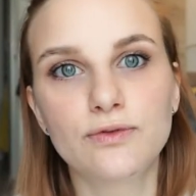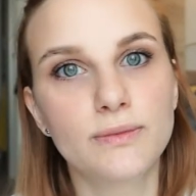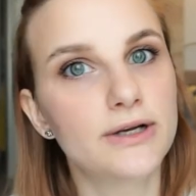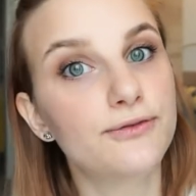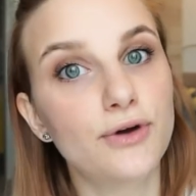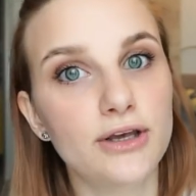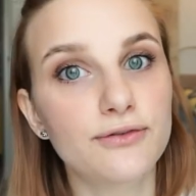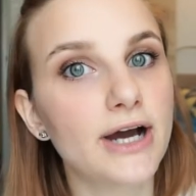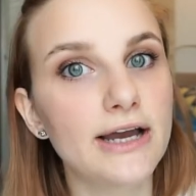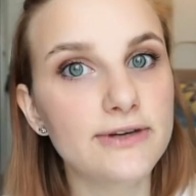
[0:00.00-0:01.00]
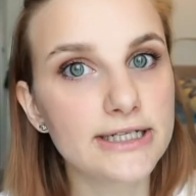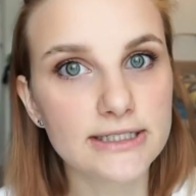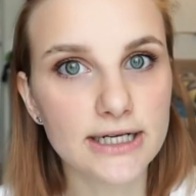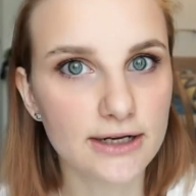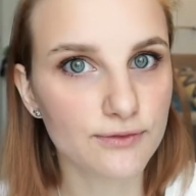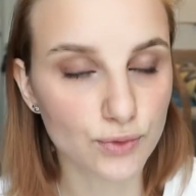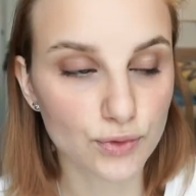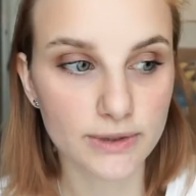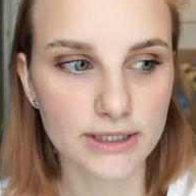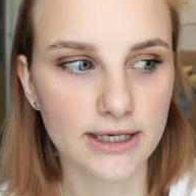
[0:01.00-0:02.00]
wo man völlig frei wählen kann,
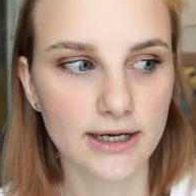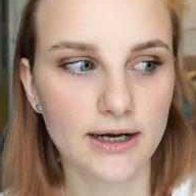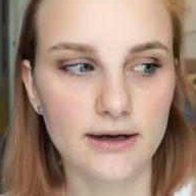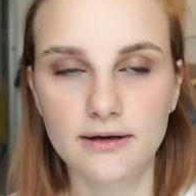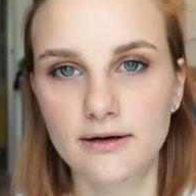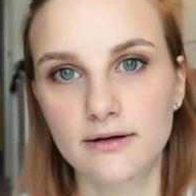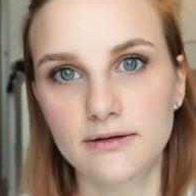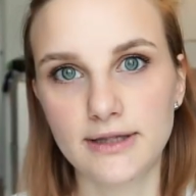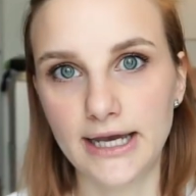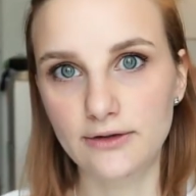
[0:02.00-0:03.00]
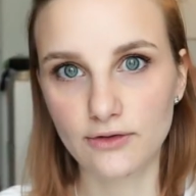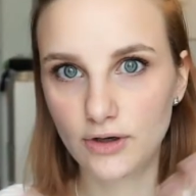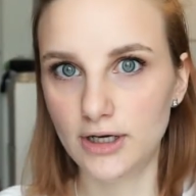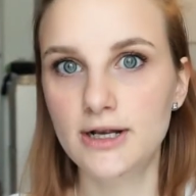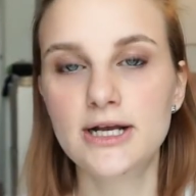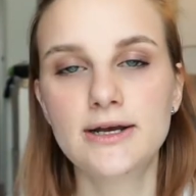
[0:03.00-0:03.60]
worüber der äh, sein soll.